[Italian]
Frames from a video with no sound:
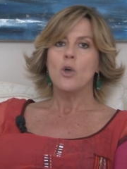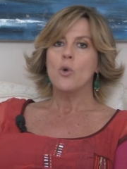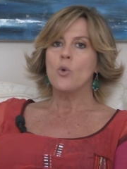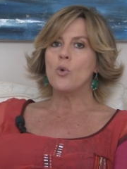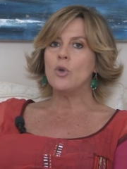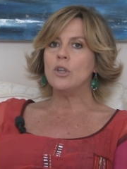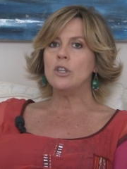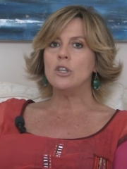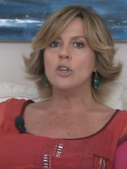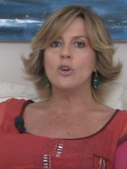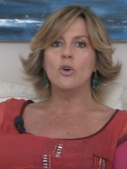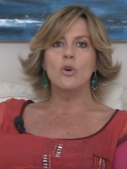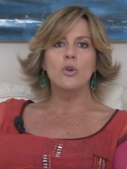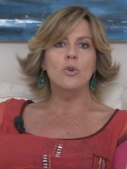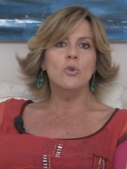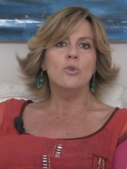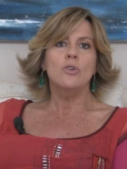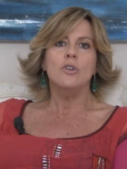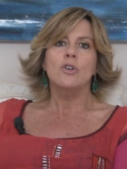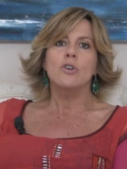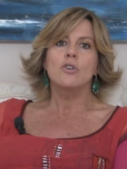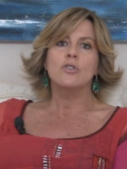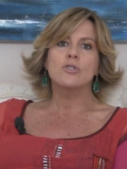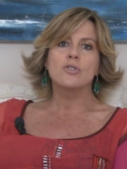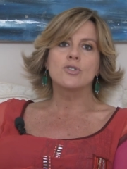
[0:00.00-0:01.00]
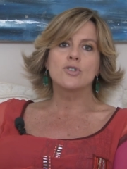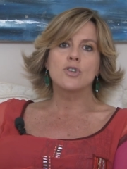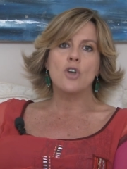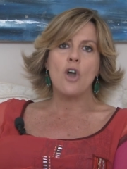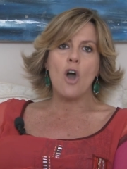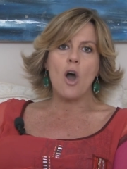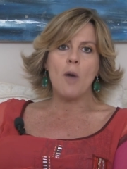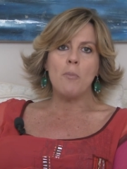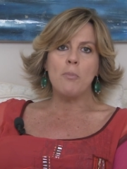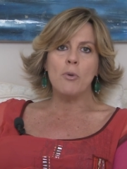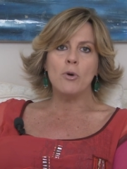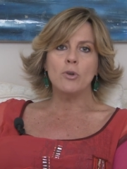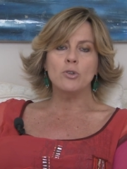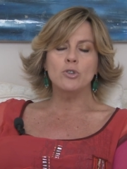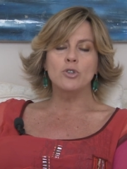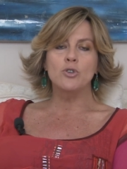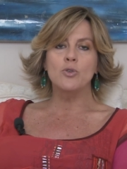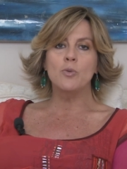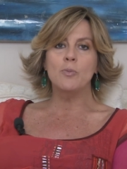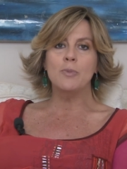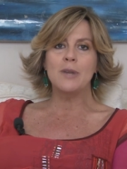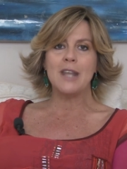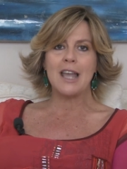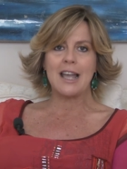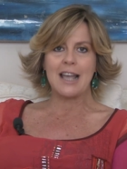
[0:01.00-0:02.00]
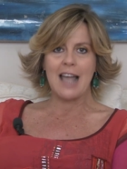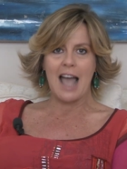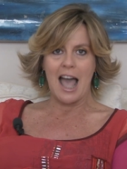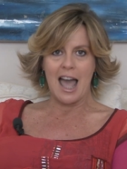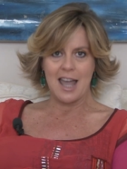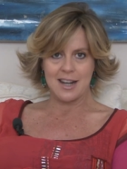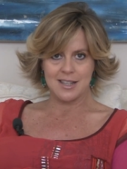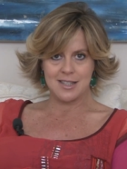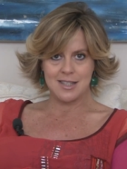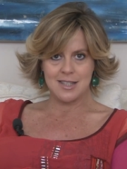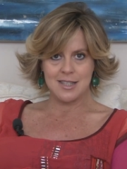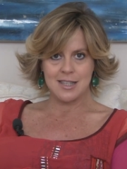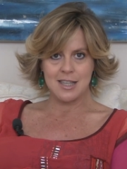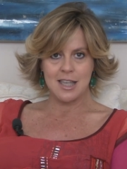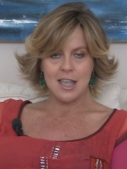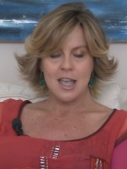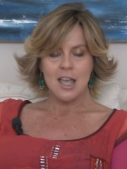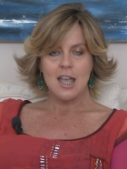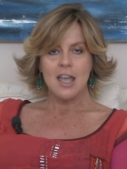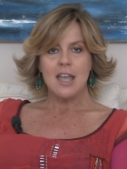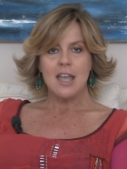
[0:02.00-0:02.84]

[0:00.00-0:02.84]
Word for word: quindi con l'unico scopo di ubriacarsi.